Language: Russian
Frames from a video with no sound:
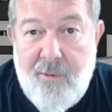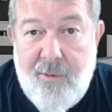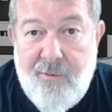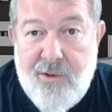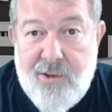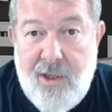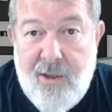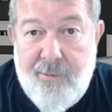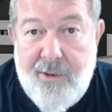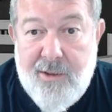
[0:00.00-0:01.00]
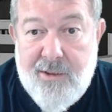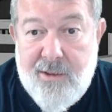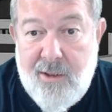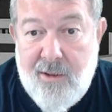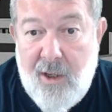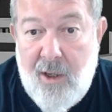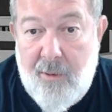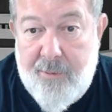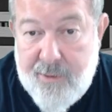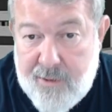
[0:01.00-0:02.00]
и повышения
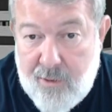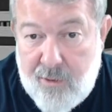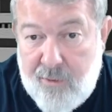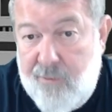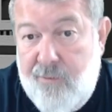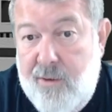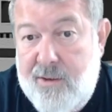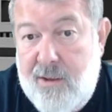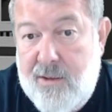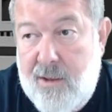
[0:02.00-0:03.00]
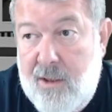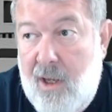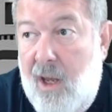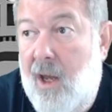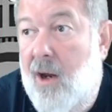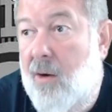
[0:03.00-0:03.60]
пенсионного возраста. Да.